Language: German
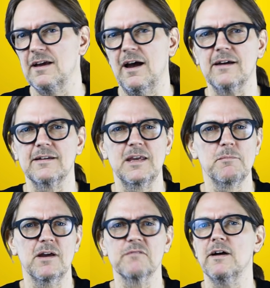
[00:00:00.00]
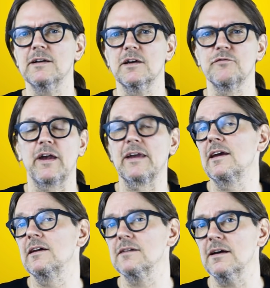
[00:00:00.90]
Jahren immer weiter
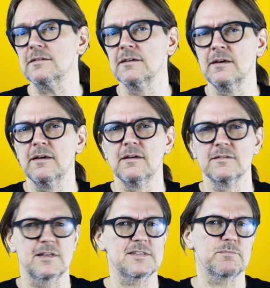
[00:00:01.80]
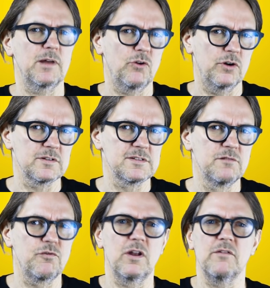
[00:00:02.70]
verringert hat, setzt man heute
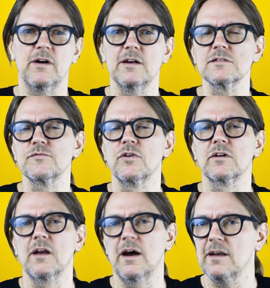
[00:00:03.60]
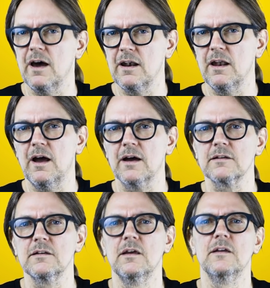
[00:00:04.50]
sinnvollerweise für kleine
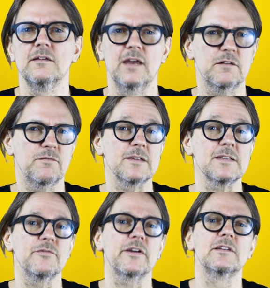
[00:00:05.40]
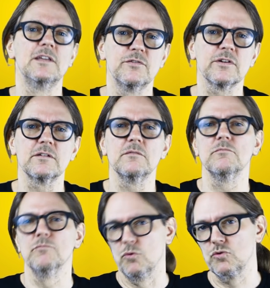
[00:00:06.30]
Anlagen die etwas effektiveren
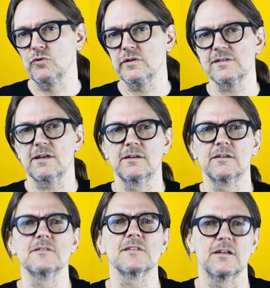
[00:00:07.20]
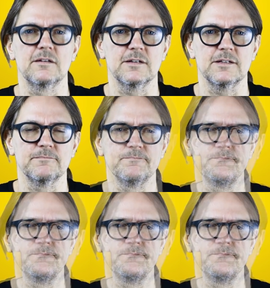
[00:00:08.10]
monokristallinen Zellen ein.